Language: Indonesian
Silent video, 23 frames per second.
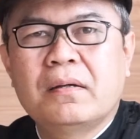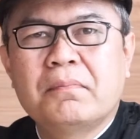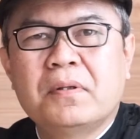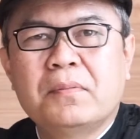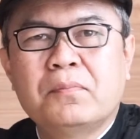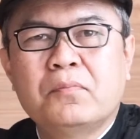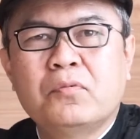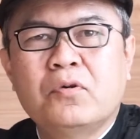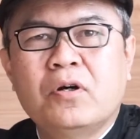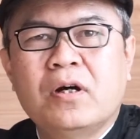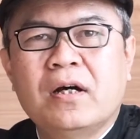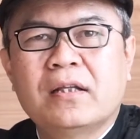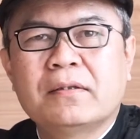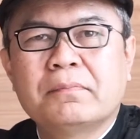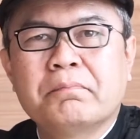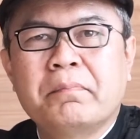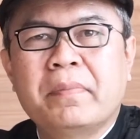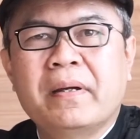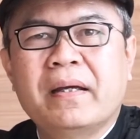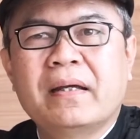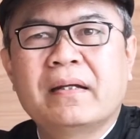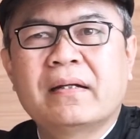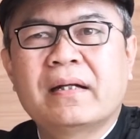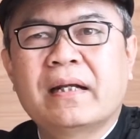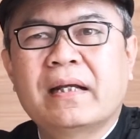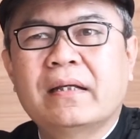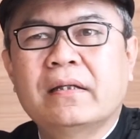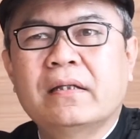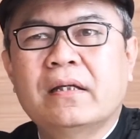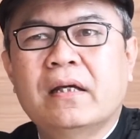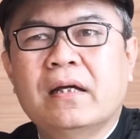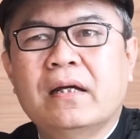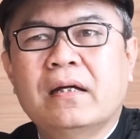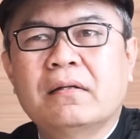membuat mereng
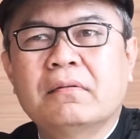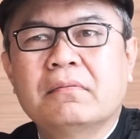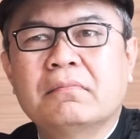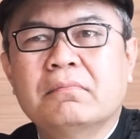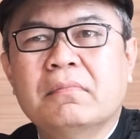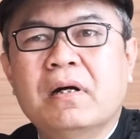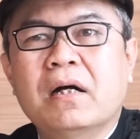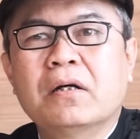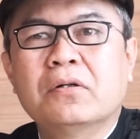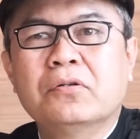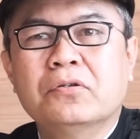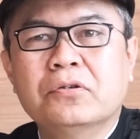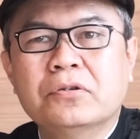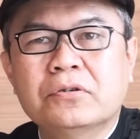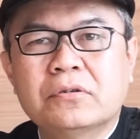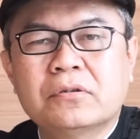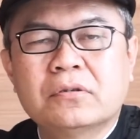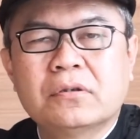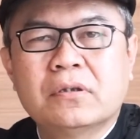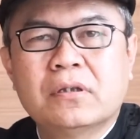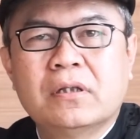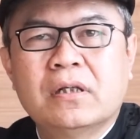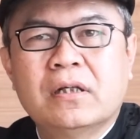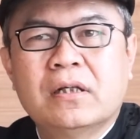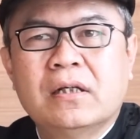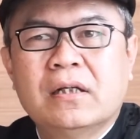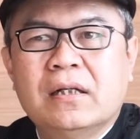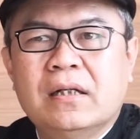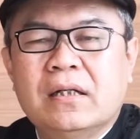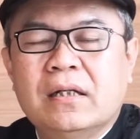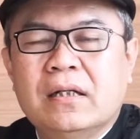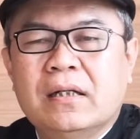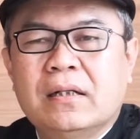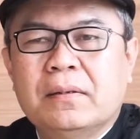yang bagus.
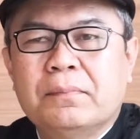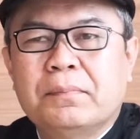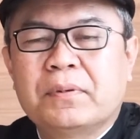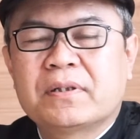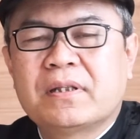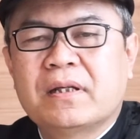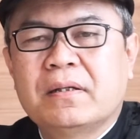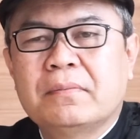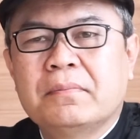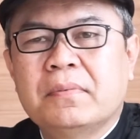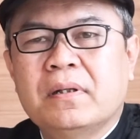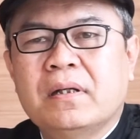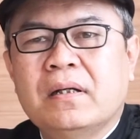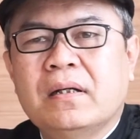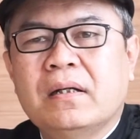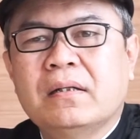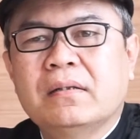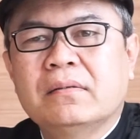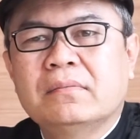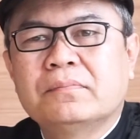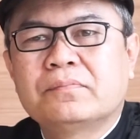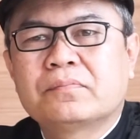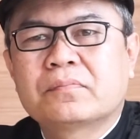Pertama,